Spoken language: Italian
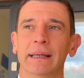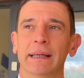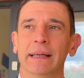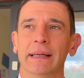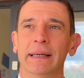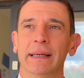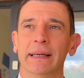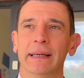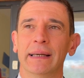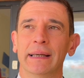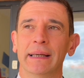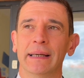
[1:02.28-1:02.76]

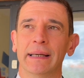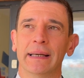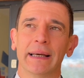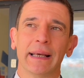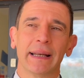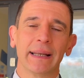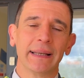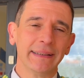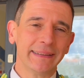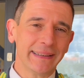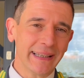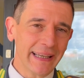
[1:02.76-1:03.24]
eh,
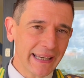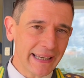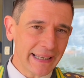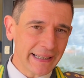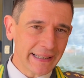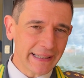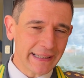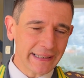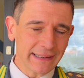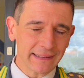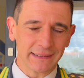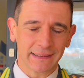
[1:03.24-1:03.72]

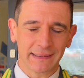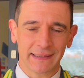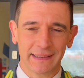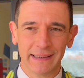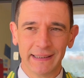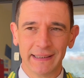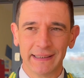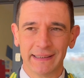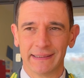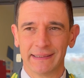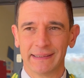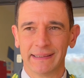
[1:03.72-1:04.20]
ritiene
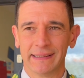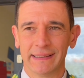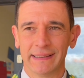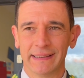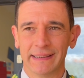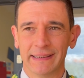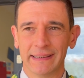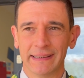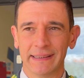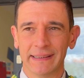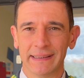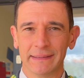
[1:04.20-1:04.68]
che
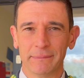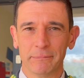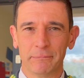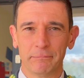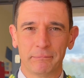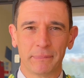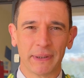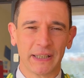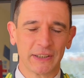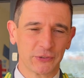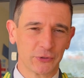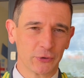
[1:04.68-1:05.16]
eh,
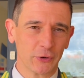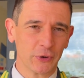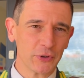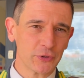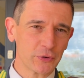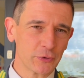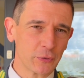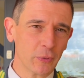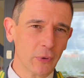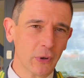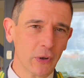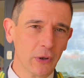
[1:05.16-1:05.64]
presso le
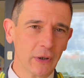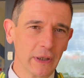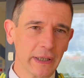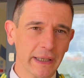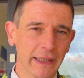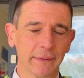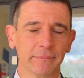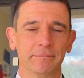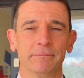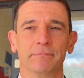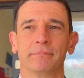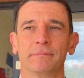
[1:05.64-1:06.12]

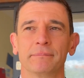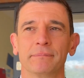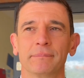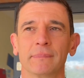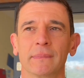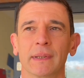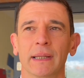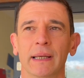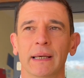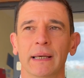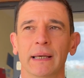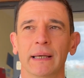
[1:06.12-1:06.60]
scuole
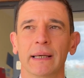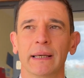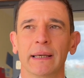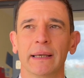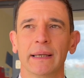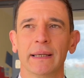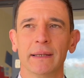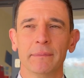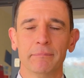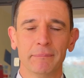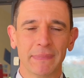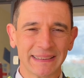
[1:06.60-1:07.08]

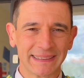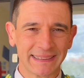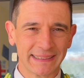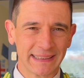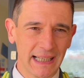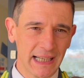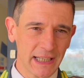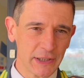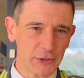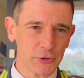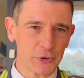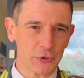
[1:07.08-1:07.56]
il
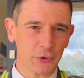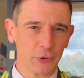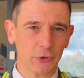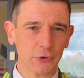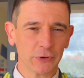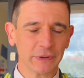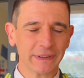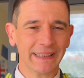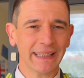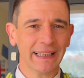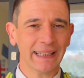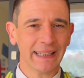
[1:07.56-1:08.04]

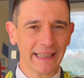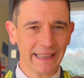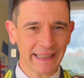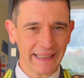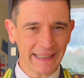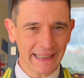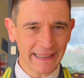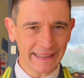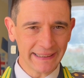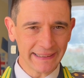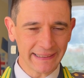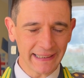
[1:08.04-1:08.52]
messaggio della
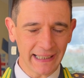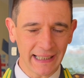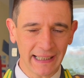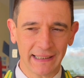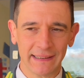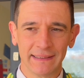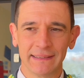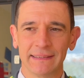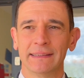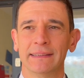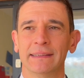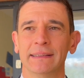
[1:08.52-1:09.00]

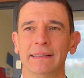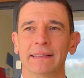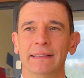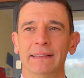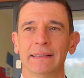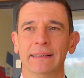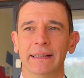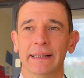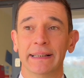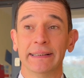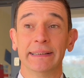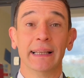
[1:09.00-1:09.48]
legalità
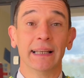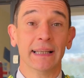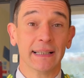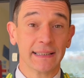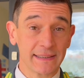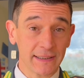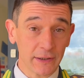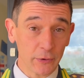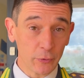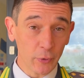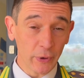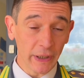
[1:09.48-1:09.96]
e della
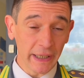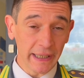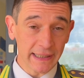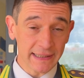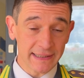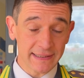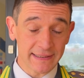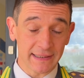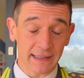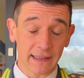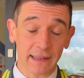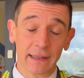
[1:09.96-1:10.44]

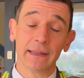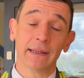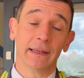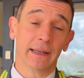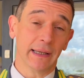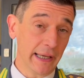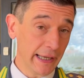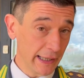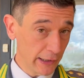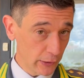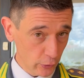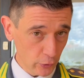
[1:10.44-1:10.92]
sicurezza
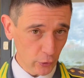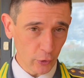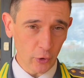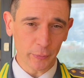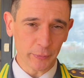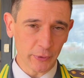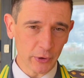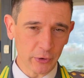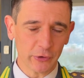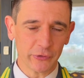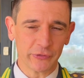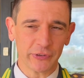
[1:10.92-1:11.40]

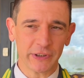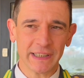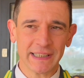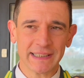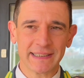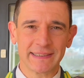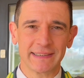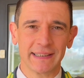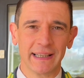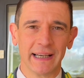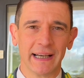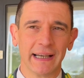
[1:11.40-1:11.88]

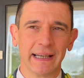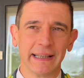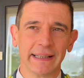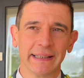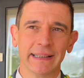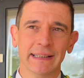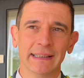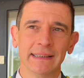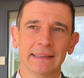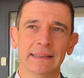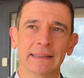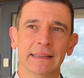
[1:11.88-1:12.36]

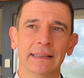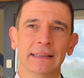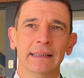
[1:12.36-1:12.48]
economico-finanziaria